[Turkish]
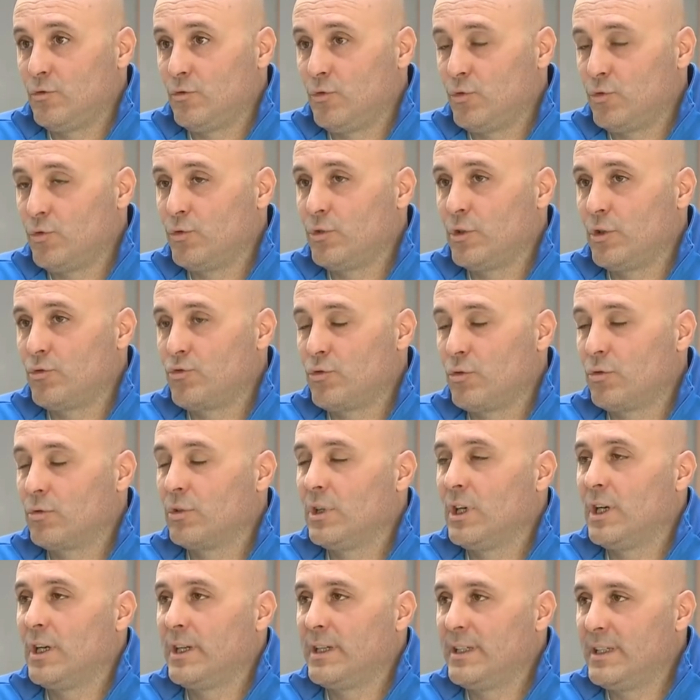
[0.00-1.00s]
onun da
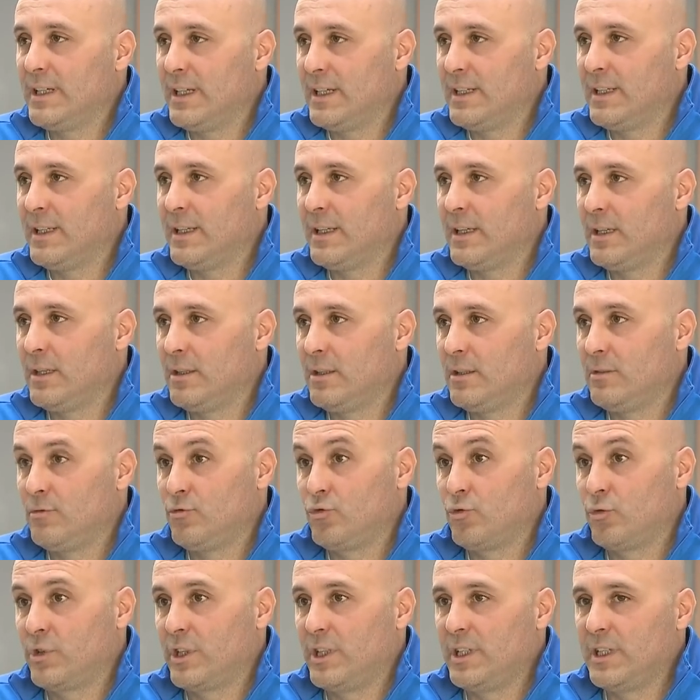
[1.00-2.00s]
çok daha iyi yerlere, e,
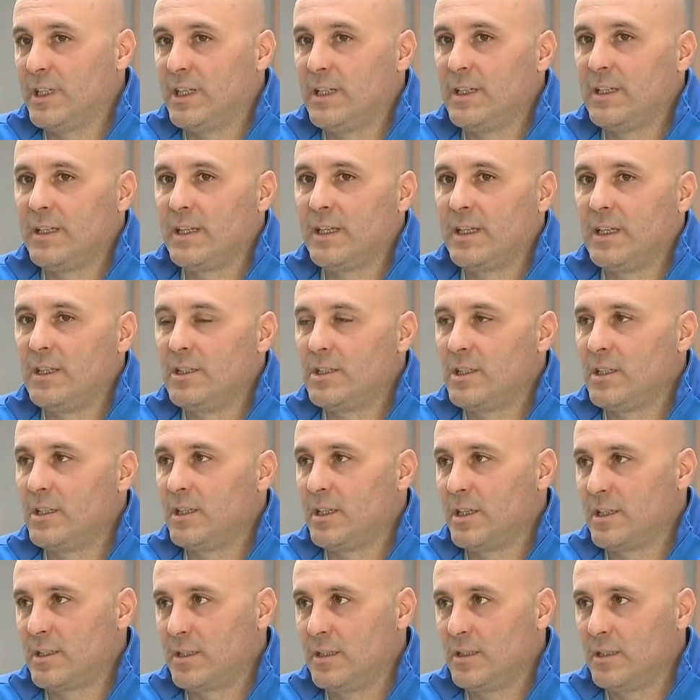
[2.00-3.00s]
çok iyi yerlere geleceğini
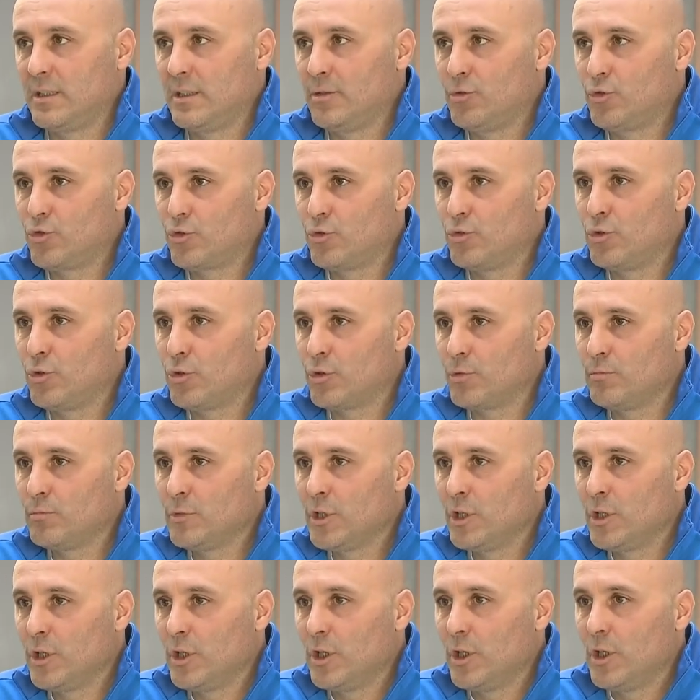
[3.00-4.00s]
kesinlikle düşünüyorum.